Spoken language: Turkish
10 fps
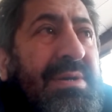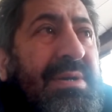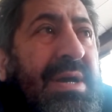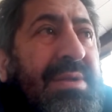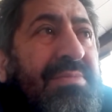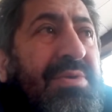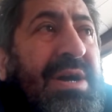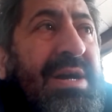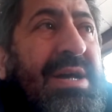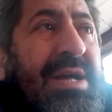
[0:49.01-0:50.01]
yani böyle
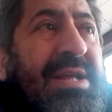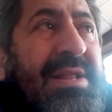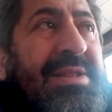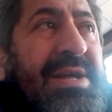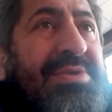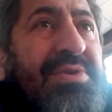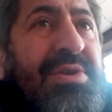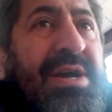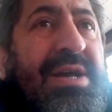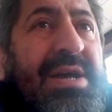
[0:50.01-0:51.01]
hakaret ettiler,
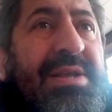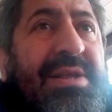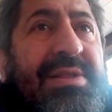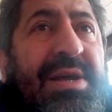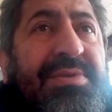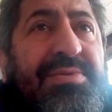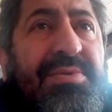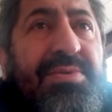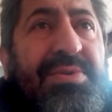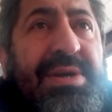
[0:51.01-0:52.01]
şöyle hakaret ettiler. Ne
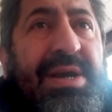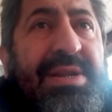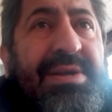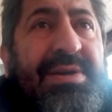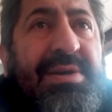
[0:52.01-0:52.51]
oldu yani?